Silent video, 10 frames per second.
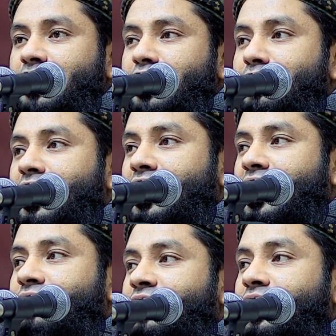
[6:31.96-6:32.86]
বেঈমান
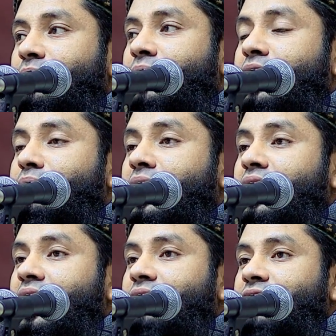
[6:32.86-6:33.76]
কাফের বেঈমান
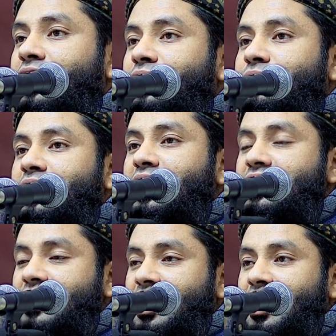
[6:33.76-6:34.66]
কাফের ইহুদিনা
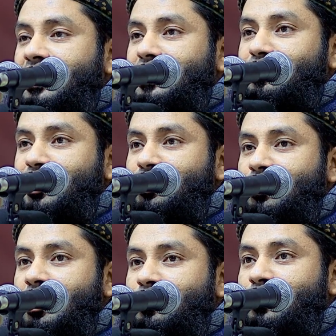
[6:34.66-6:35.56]
সারারা যেমনি
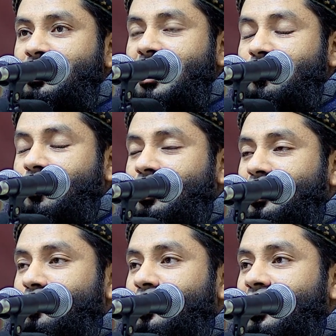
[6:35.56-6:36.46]
শর্ট পোশাক
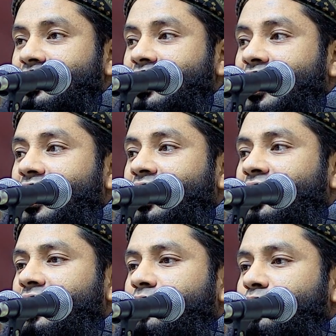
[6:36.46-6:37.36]
পরতে মনে চায়
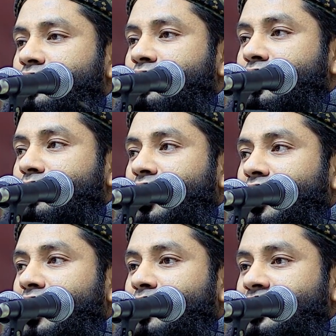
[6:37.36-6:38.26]

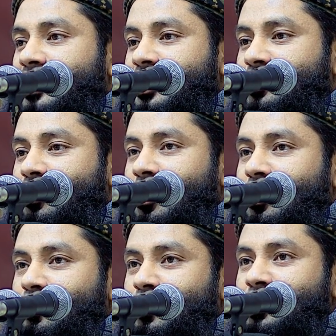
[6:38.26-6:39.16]
মুসলমানরাও আজকে
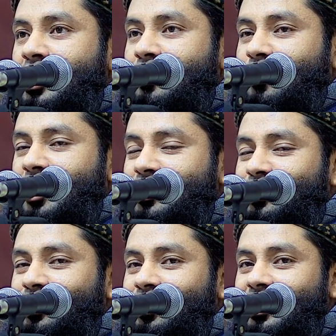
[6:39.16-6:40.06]
শর্ট পোশাক পরা
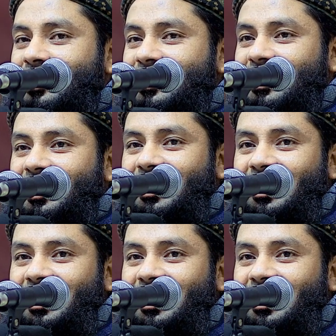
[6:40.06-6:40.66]
শুরু করেছে